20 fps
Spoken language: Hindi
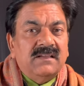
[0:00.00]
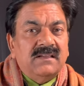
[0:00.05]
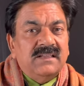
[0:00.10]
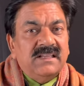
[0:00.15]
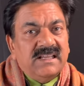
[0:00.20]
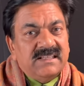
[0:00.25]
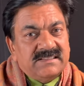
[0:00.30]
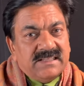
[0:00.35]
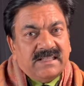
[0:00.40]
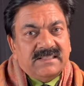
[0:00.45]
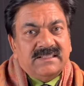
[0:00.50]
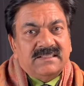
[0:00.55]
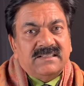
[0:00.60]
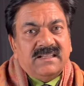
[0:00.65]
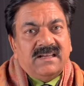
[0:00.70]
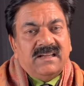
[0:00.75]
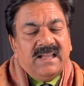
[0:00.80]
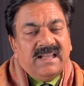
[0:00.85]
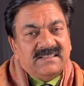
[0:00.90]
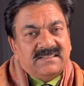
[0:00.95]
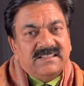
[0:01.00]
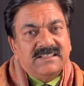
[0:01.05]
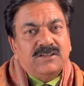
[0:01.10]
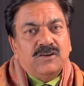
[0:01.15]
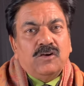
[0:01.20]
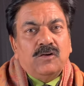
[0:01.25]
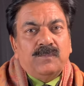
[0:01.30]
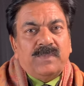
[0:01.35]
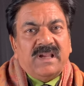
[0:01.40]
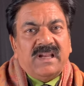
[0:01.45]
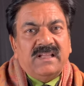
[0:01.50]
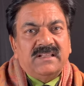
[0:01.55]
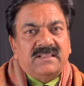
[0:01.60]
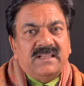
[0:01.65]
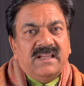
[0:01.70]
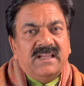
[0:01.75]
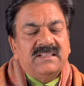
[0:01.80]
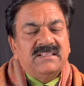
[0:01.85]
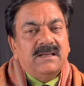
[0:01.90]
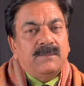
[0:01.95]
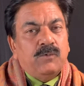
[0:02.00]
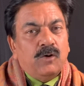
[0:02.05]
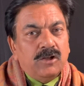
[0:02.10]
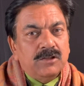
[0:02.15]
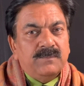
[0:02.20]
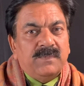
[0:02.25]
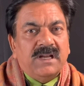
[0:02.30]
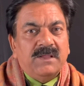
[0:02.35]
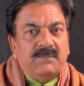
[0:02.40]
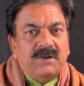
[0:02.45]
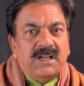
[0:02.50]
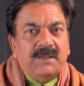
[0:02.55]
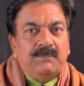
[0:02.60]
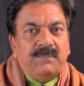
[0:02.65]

ये ज़्यादातर ऐसी जगहों पर रहते हैं जहाँ बहुत बड़े बड़े